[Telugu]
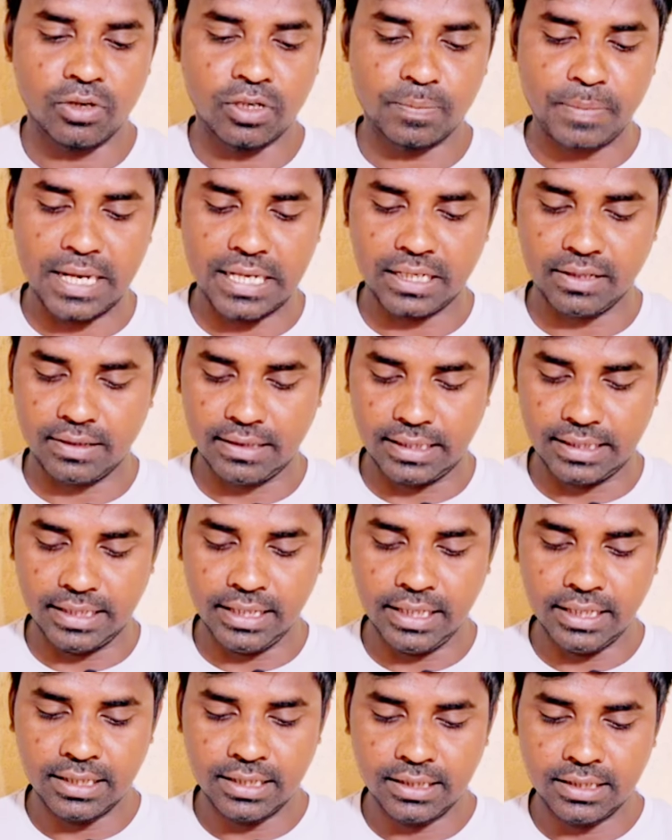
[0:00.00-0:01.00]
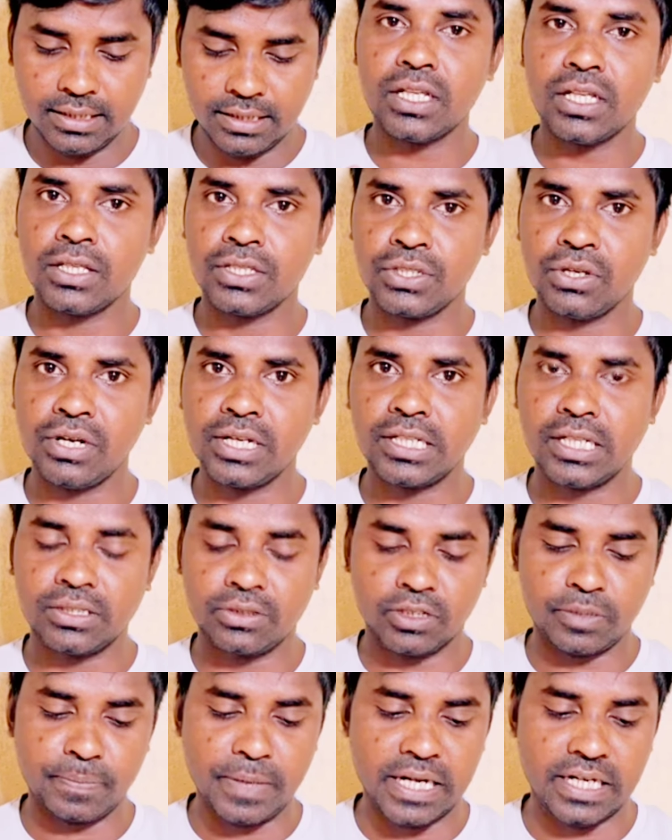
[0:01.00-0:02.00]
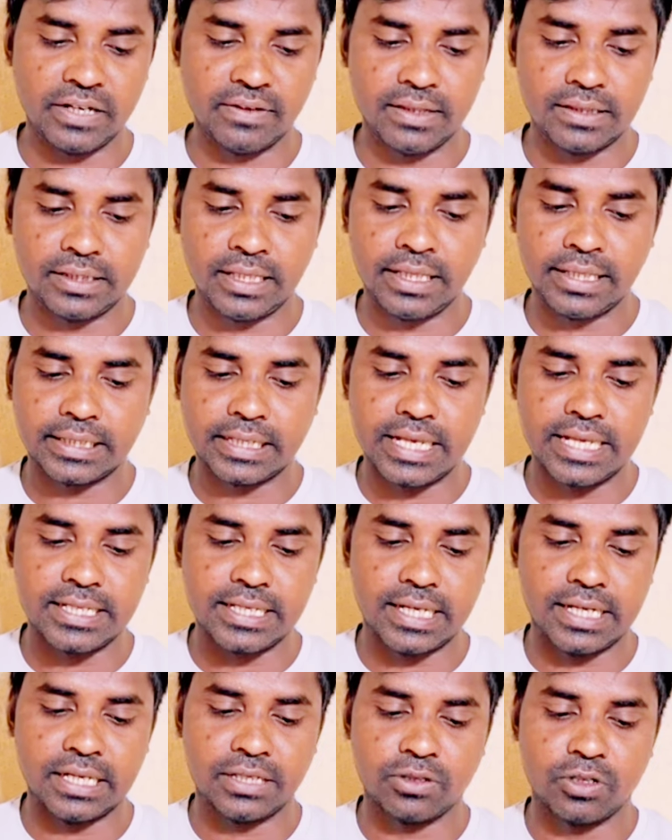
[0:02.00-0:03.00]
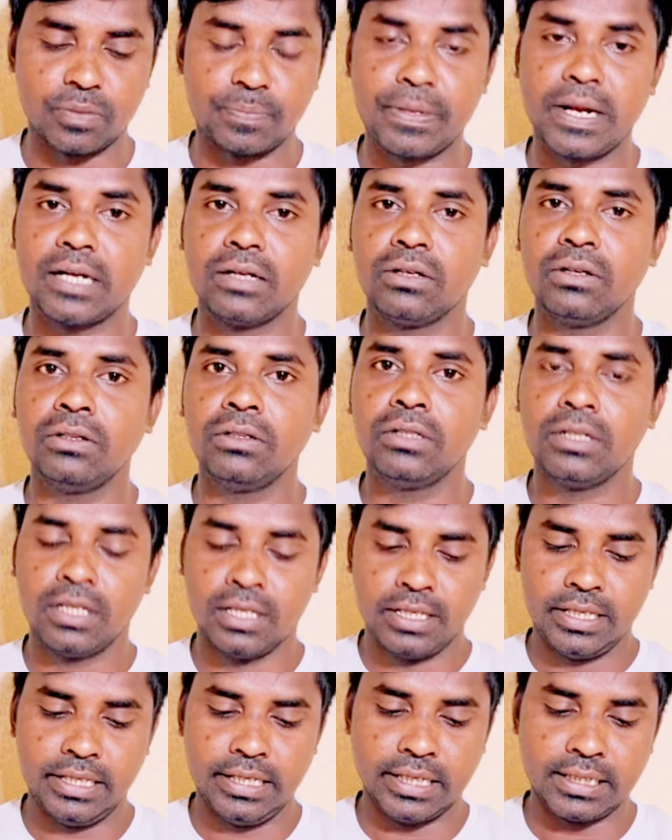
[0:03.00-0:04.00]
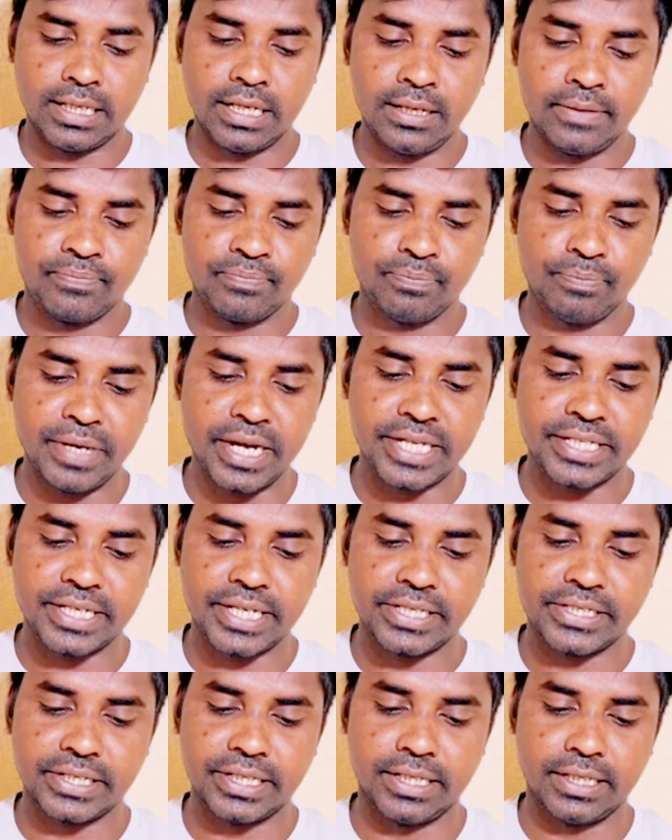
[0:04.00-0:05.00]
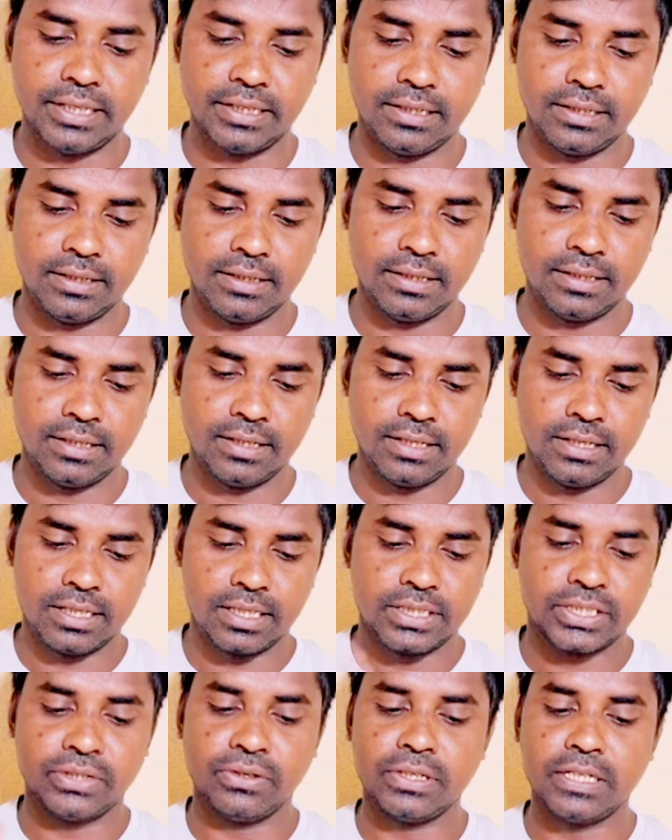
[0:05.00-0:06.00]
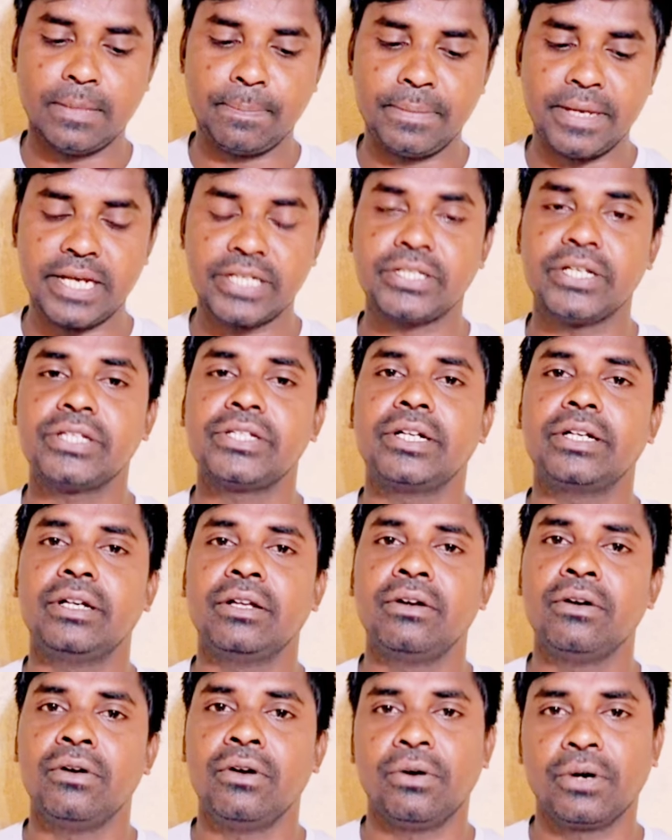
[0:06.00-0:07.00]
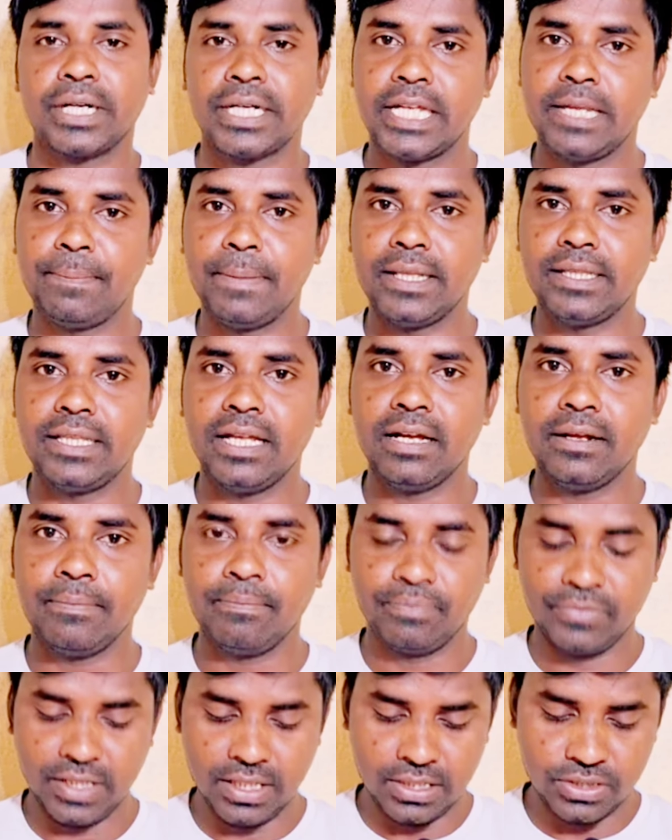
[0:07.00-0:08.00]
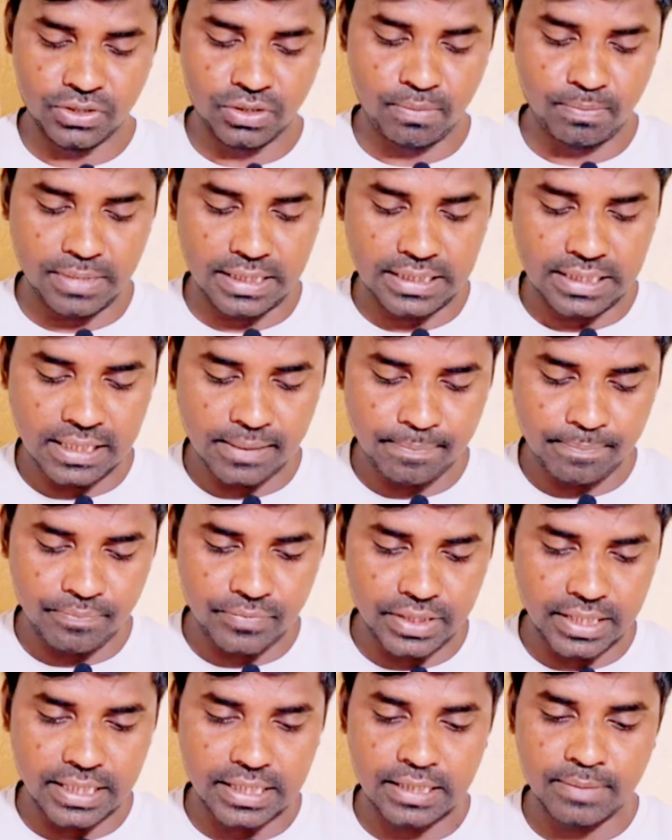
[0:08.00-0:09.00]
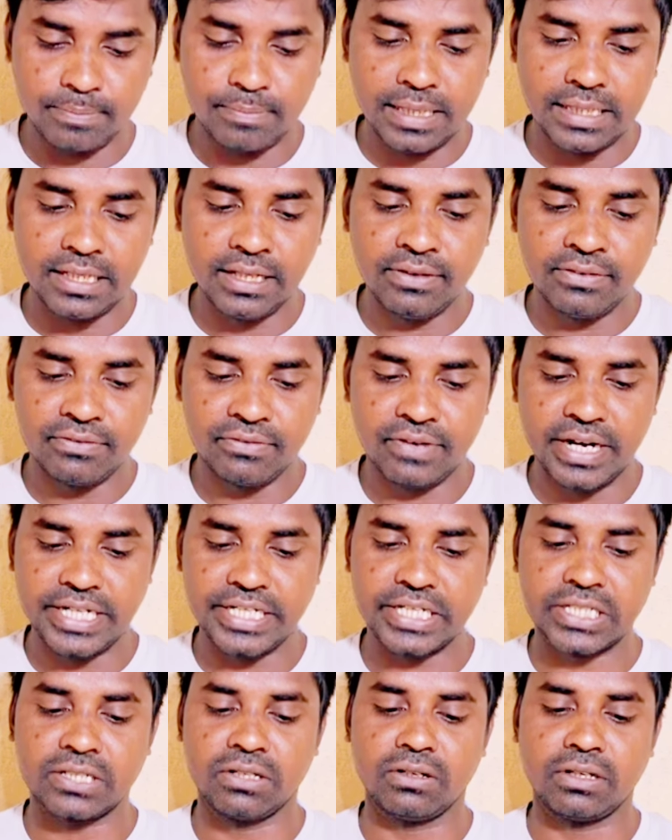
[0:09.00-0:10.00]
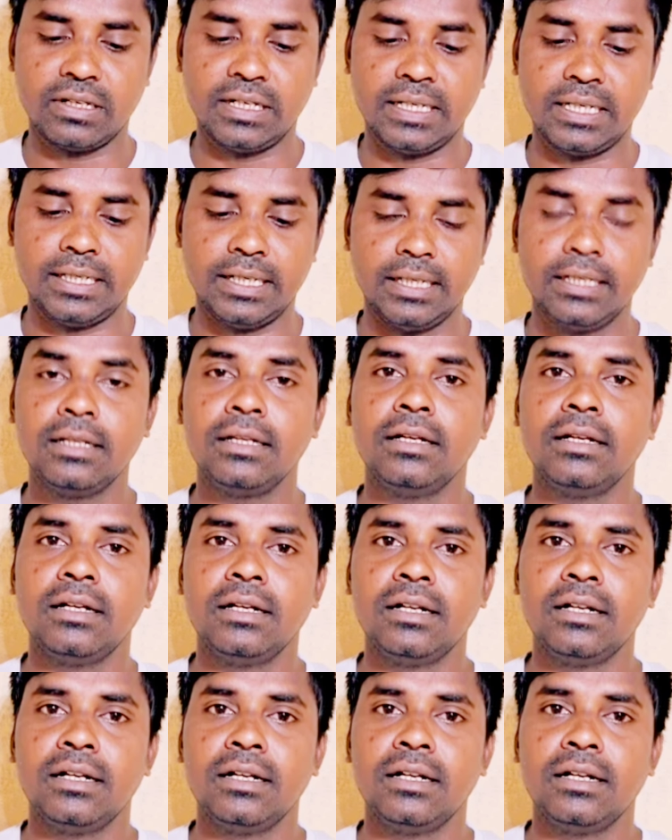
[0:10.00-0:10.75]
నోట్ ప్యాడ్లో వెళ్ళండి సో ఇట్లా నోట్ ప్యాడ్లో వెళ్తే ఇక్కడ ఏం చేయాలి నోట్ ప్యాడ్లో ఇక్కడ పేస్ట్ వేసేయండి సో ఇట్లా పేస్ట్ వేసేయండి ఒకటి అయిపోయిందా సో మళ్ళీ మళ్ళీ వైట్ లిస్ట్లోకి వెళ్ళండి